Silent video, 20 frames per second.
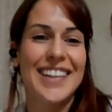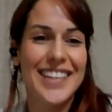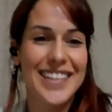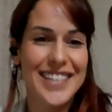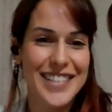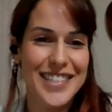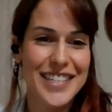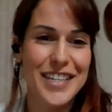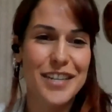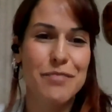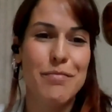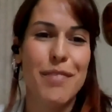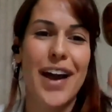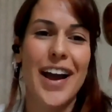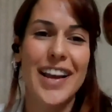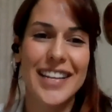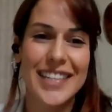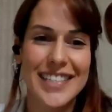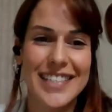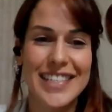cada dia
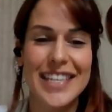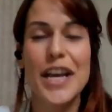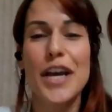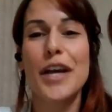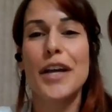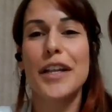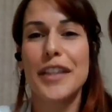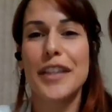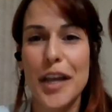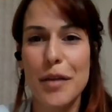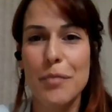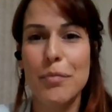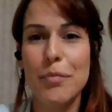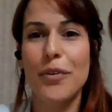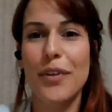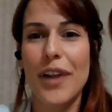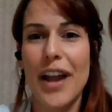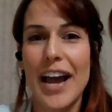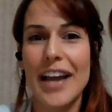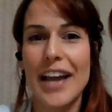mais
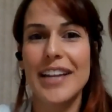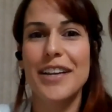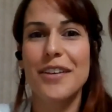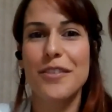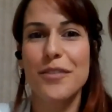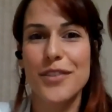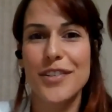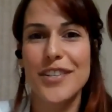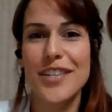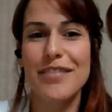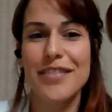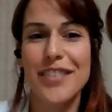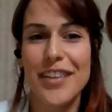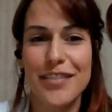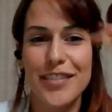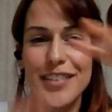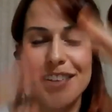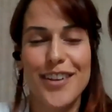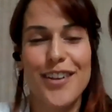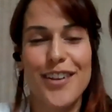tempo online, inclusive
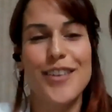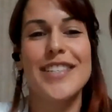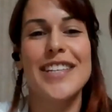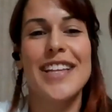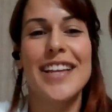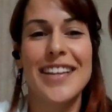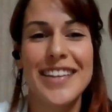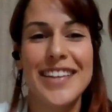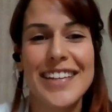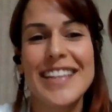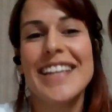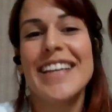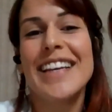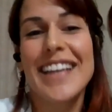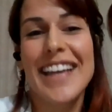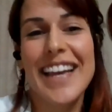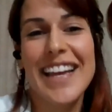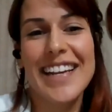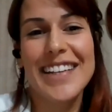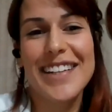devido à nossa
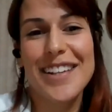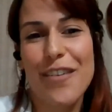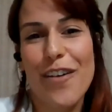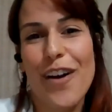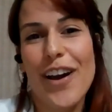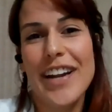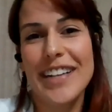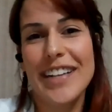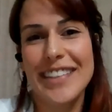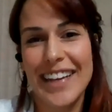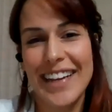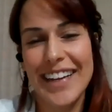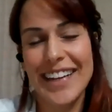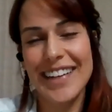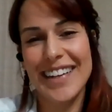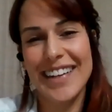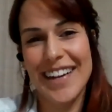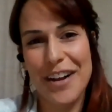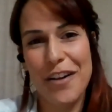querida quarentena,